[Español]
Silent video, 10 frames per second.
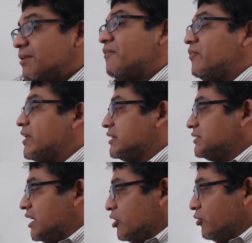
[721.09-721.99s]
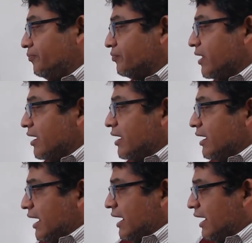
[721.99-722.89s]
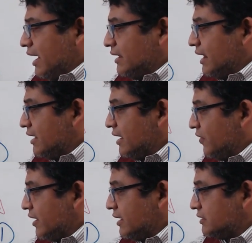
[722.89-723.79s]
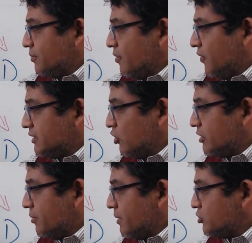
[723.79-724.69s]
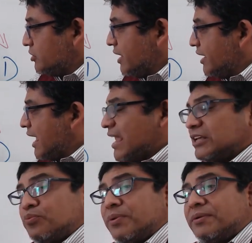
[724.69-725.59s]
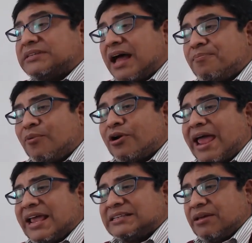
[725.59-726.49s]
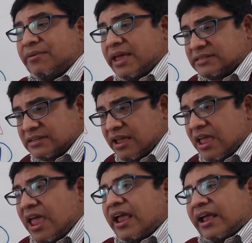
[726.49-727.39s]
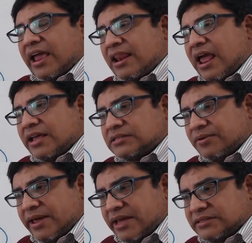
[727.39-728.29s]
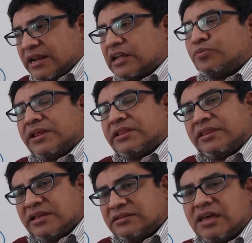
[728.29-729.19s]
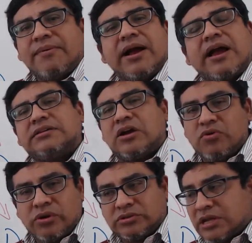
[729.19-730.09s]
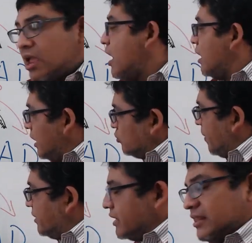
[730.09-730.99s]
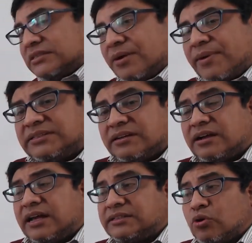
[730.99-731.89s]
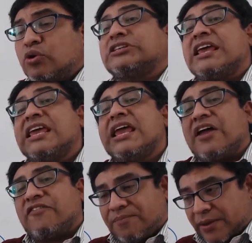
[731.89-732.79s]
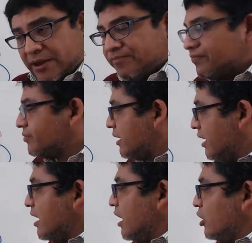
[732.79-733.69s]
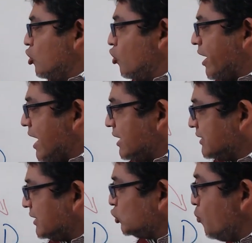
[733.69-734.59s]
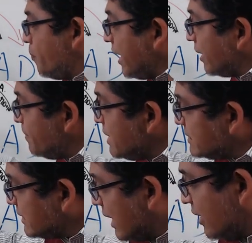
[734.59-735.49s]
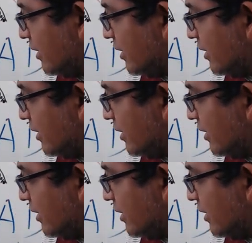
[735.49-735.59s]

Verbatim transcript: financiero, el, el sistema financiero de intermediación directa es supervisada por la SBS, ¿Qué es la SBS, la Superintendencia de Banca y Seguros. La Superintendencia de Banca y Seguros y AFP, ¿ya? lo que hace es supervisa